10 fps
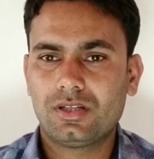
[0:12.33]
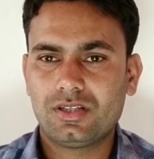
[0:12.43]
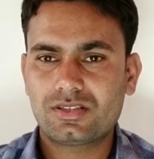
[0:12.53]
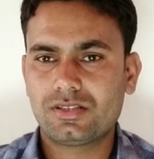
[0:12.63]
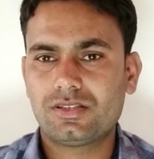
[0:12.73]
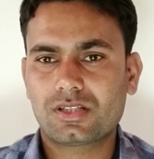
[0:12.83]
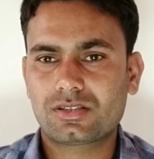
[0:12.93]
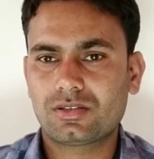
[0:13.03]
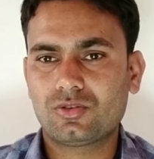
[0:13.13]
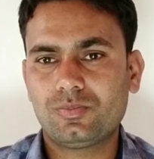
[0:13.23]
इस
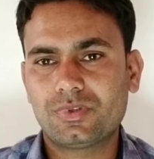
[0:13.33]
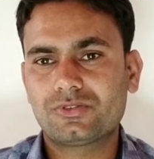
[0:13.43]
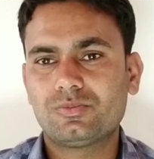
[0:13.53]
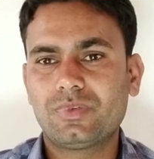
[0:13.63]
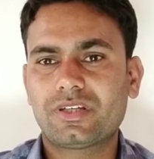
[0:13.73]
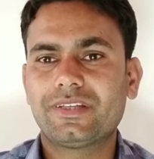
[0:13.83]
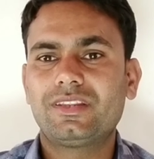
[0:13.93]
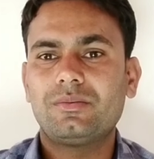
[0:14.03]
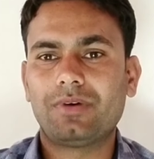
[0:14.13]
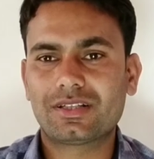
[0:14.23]
इंजेक्शन को पशु में
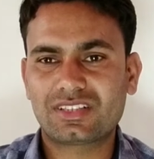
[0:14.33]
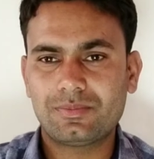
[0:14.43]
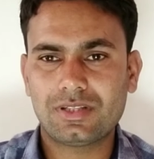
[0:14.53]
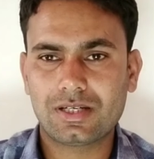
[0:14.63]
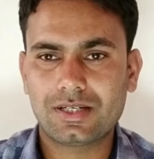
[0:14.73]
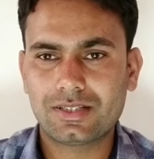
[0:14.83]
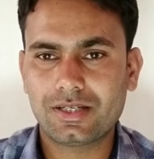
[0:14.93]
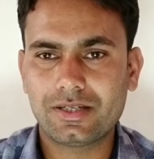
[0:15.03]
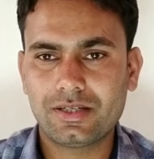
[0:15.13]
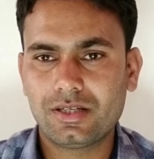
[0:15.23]
कितनी मात्रा में लगाना
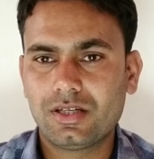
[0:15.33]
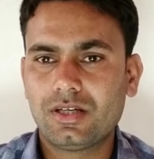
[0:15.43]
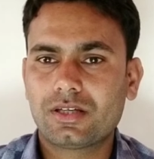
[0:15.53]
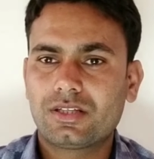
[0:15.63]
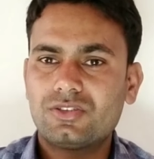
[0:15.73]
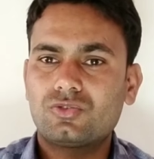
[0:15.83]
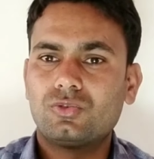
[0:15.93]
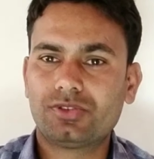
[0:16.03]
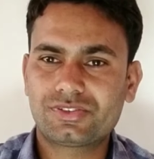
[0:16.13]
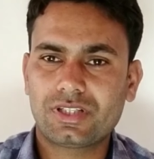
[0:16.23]
है किस
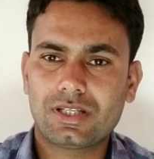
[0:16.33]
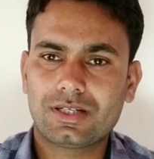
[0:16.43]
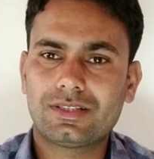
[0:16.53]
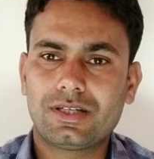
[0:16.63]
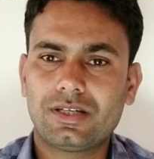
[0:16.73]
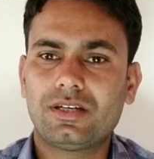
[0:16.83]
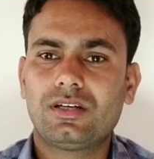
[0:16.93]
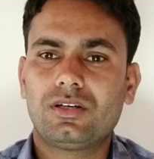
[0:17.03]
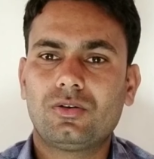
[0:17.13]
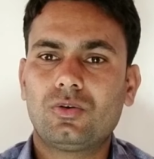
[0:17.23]
रूट से लगाना है
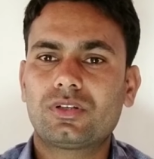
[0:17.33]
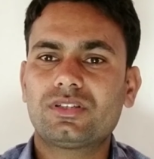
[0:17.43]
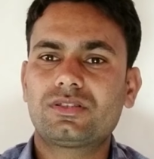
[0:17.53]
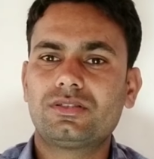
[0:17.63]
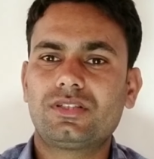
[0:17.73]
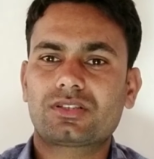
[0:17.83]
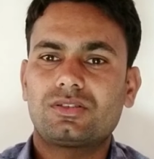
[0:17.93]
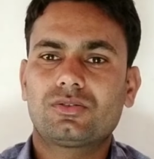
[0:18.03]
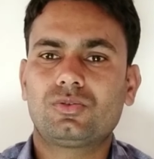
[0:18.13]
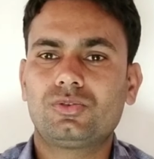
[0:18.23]
और इस
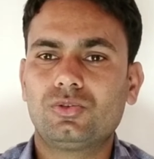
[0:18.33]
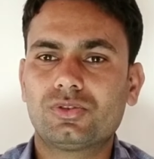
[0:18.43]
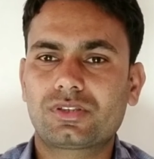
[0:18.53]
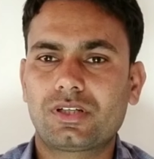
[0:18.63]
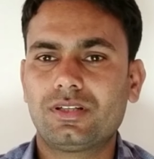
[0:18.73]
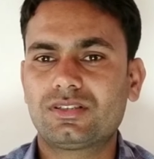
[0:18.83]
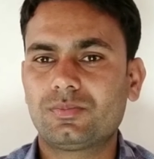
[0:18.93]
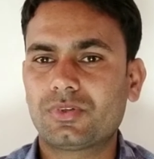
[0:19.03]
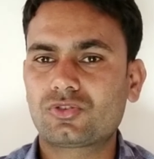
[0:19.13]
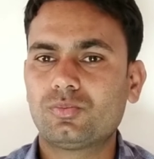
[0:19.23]
इंजेक्शन को यूज़ करने से
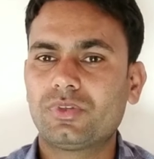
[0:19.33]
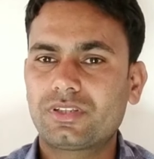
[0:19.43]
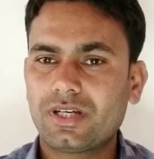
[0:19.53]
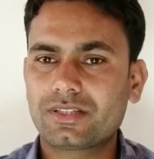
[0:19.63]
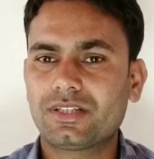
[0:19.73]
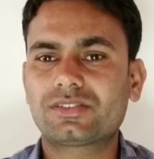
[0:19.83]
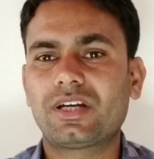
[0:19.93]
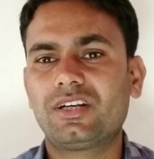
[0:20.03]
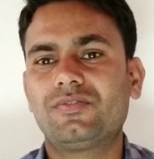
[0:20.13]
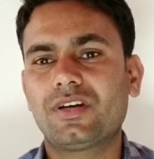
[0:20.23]
पशु में क्या क्या
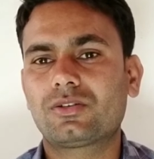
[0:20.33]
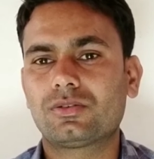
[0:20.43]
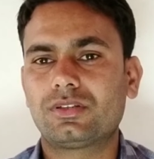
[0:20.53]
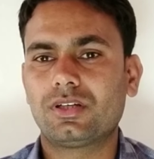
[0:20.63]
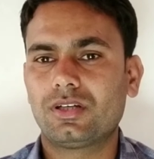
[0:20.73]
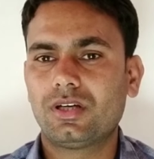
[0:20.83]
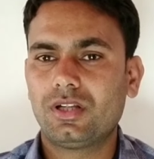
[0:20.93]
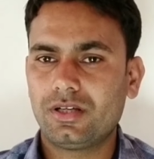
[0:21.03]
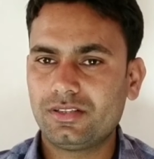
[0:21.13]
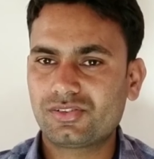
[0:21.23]
साइड इफ़ेक्ट होते हैं
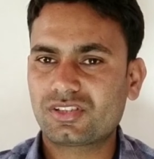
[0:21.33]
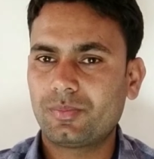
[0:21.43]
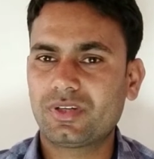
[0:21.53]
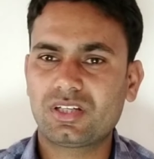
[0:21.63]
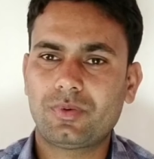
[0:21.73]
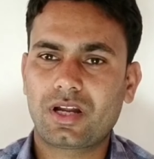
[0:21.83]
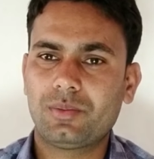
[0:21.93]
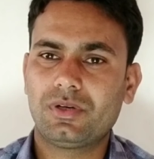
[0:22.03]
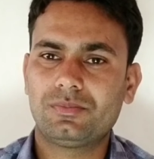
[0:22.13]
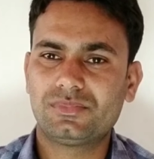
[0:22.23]
इन सभी के बारे
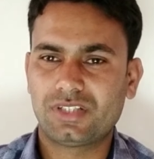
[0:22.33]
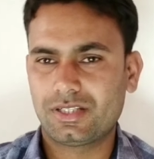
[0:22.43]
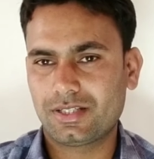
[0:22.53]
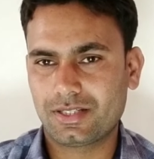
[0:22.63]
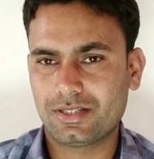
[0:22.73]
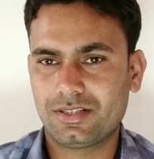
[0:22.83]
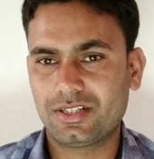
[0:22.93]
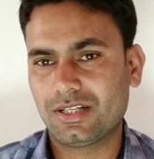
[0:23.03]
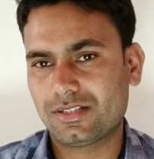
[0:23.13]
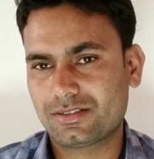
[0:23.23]
में हम जानेंगे
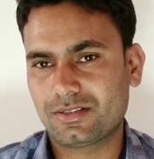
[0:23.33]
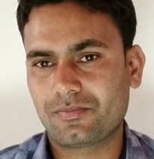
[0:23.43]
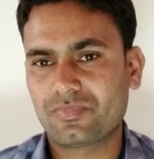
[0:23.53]
डिटेल से